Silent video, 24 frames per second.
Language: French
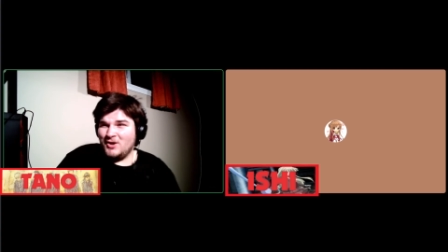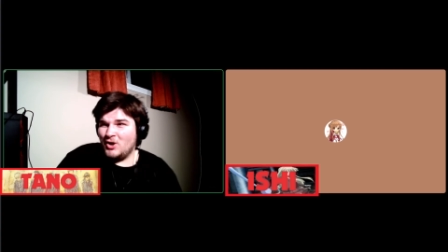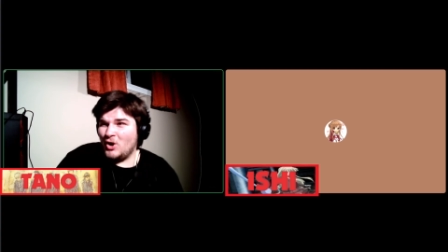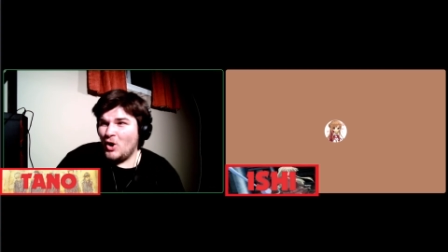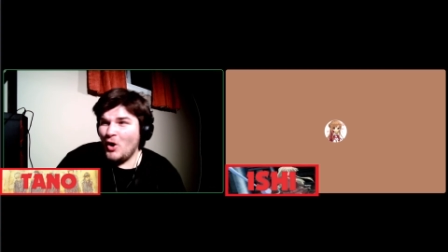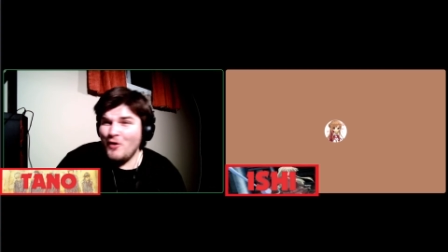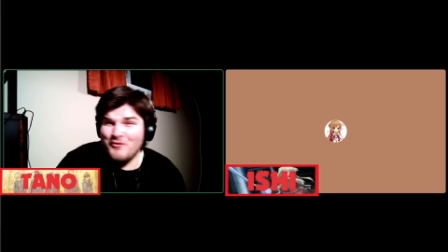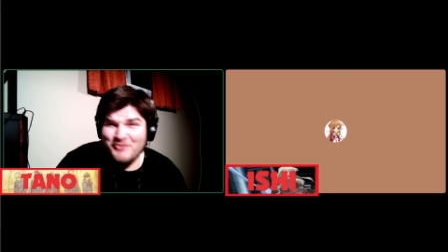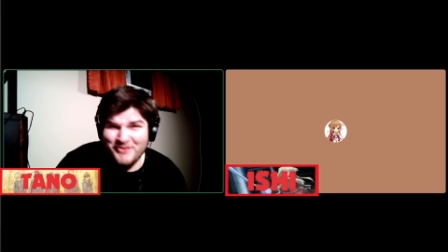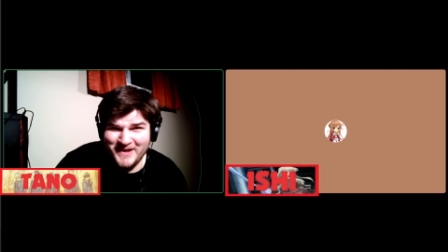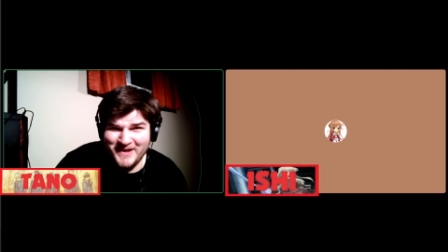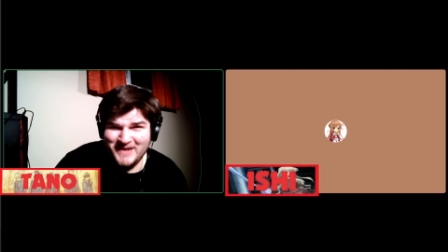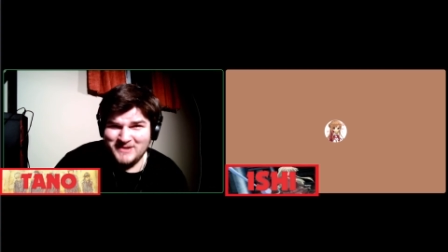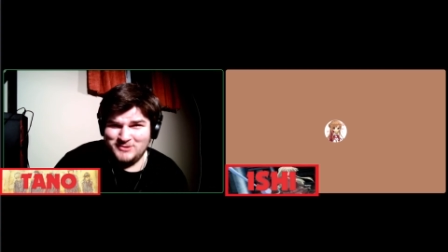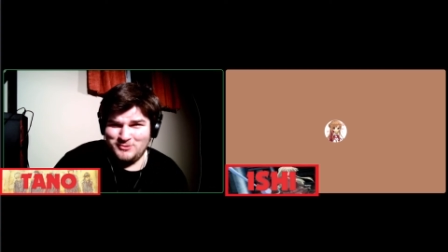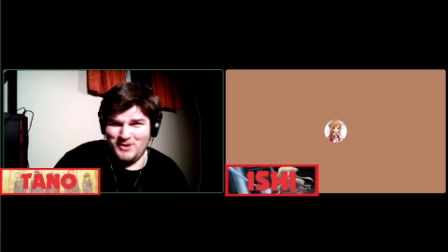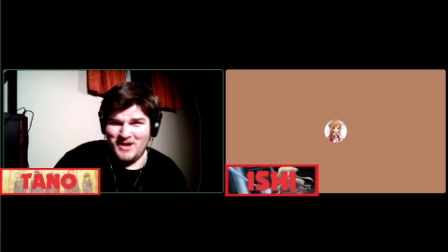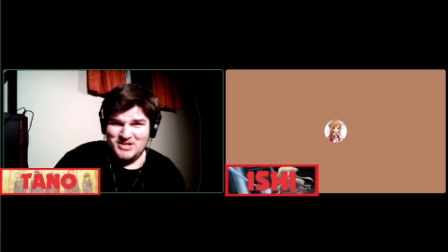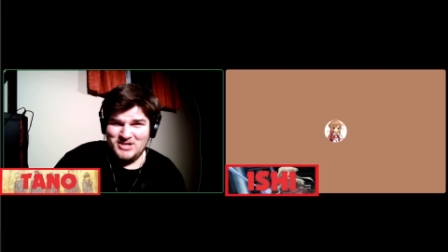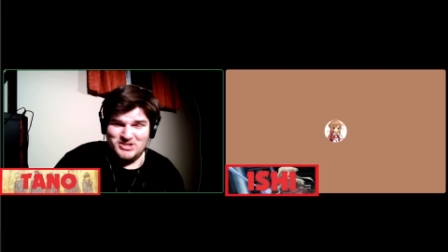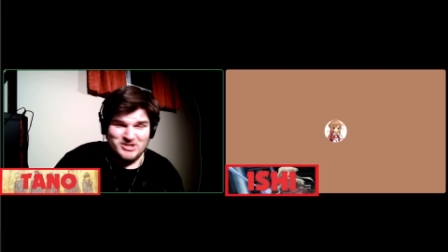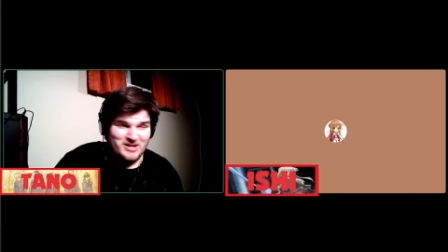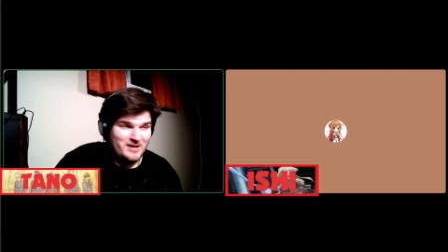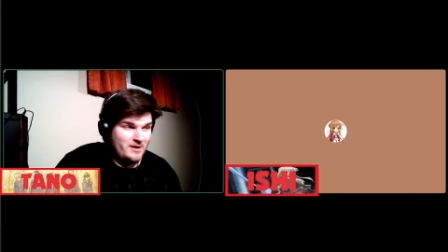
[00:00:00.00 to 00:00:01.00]
revenir sur
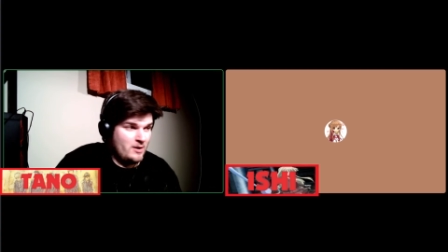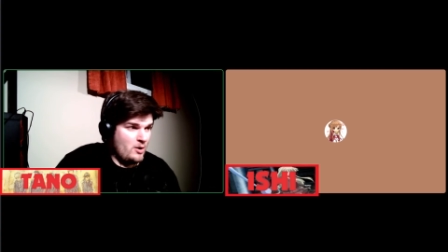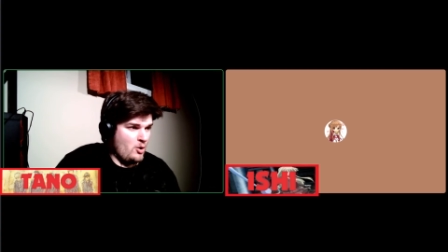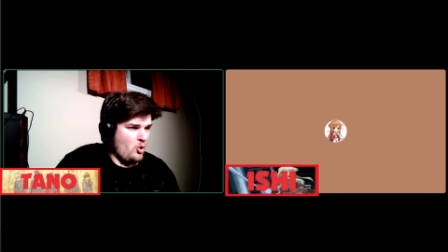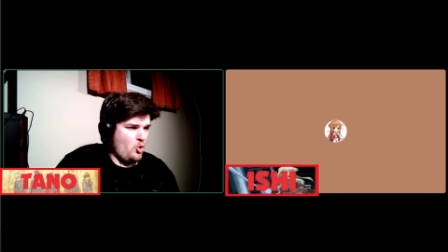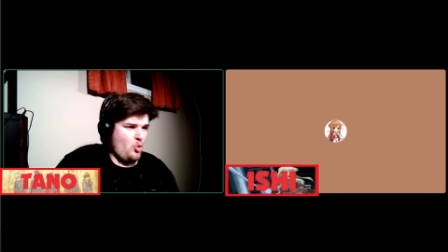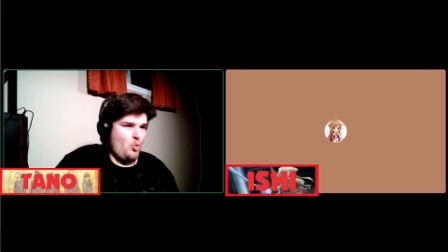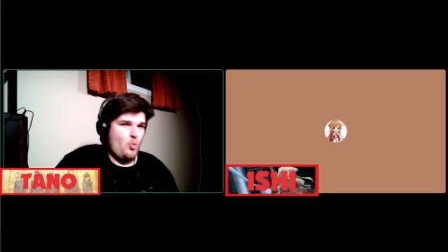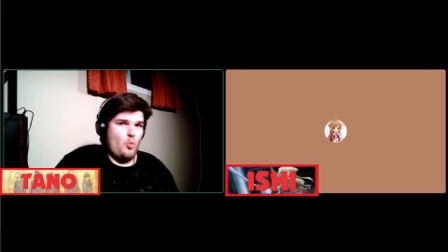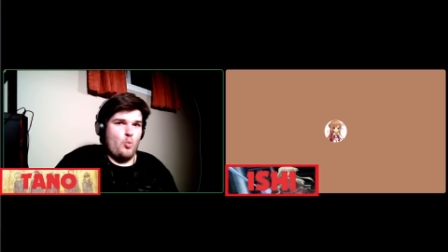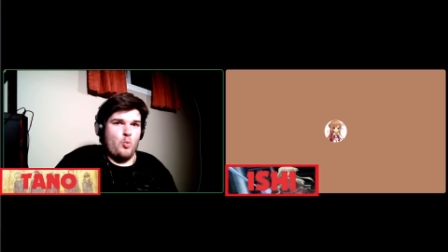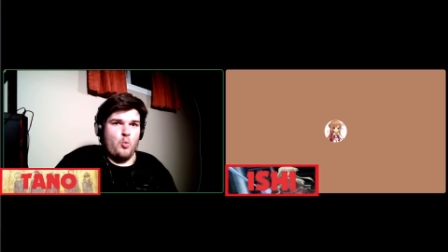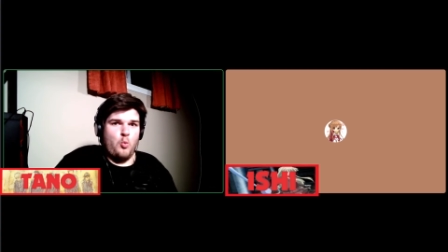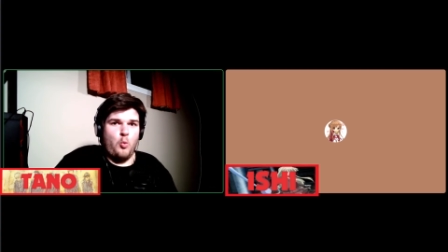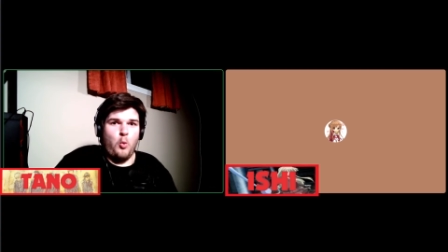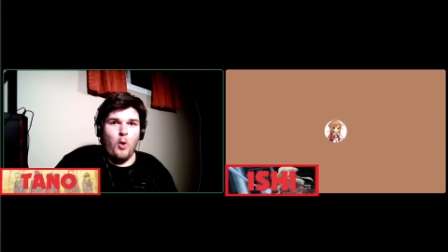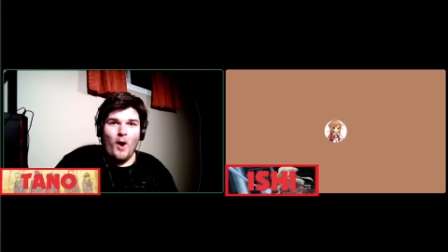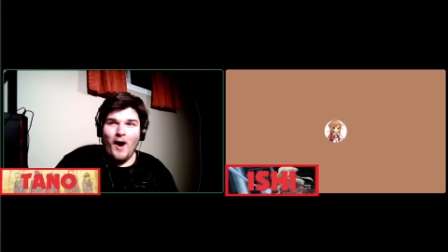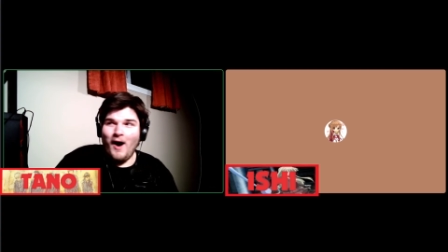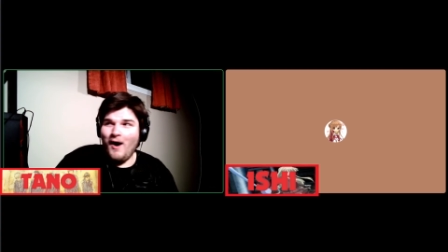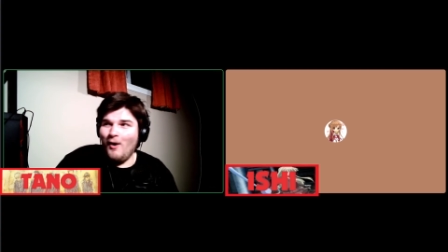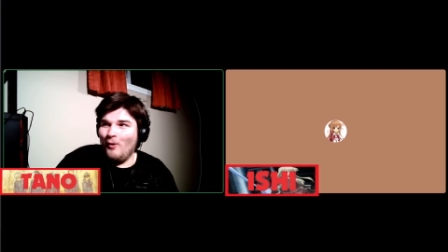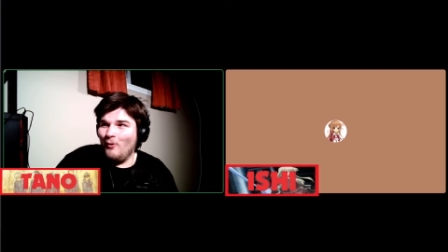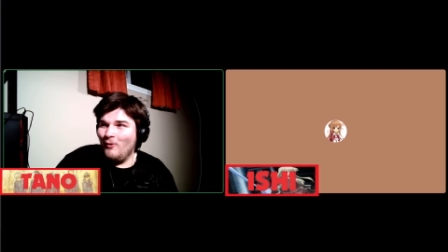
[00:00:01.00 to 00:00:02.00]
la chaîne,
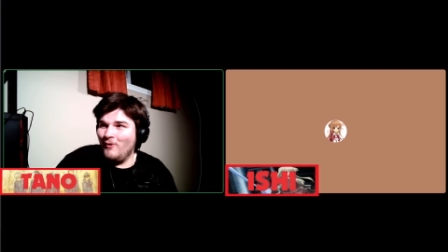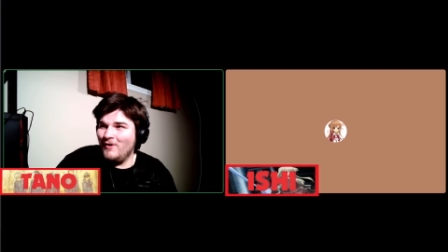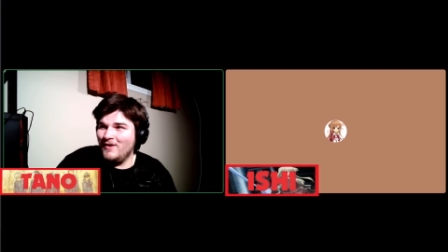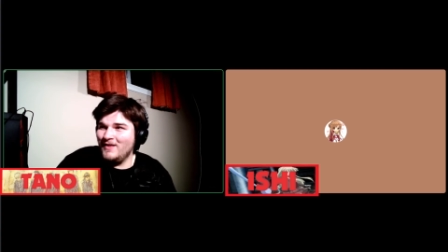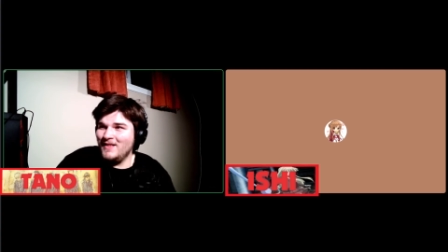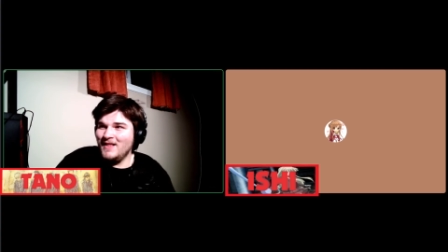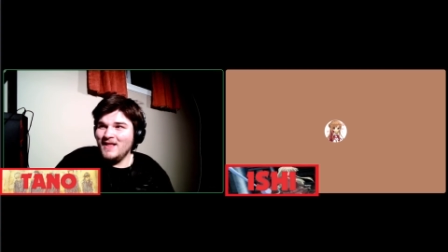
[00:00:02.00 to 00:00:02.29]
wow!